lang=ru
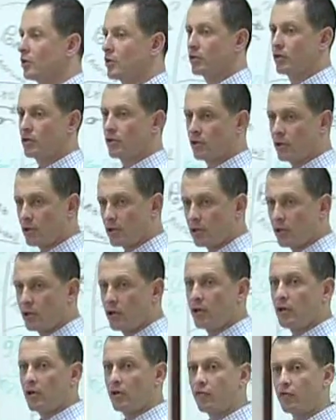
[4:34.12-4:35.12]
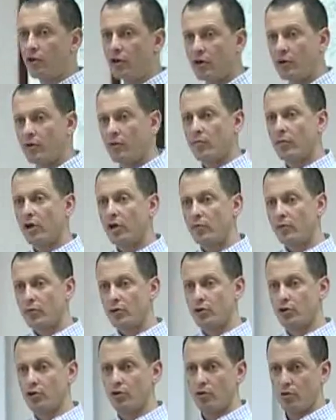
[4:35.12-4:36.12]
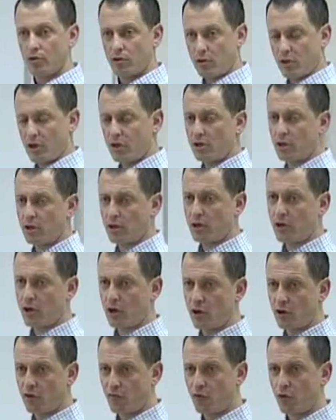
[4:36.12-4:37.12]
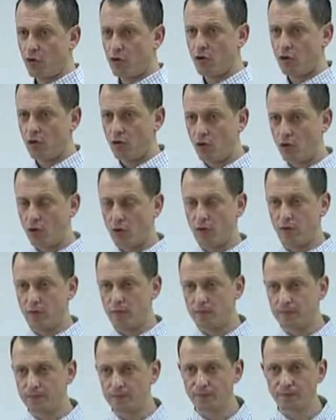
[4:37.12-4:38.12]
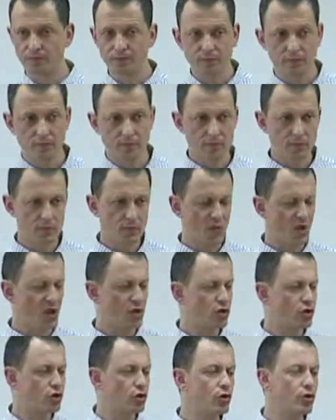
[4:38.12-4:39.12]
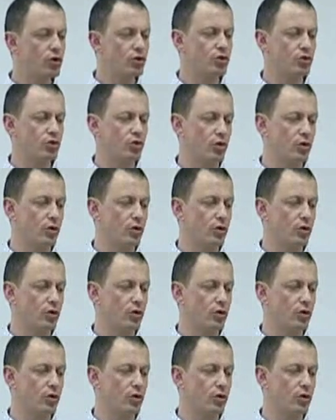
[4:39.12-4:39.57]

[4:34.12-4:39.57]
да, вы мои подчиненные. Это ролевой уровень. Что еще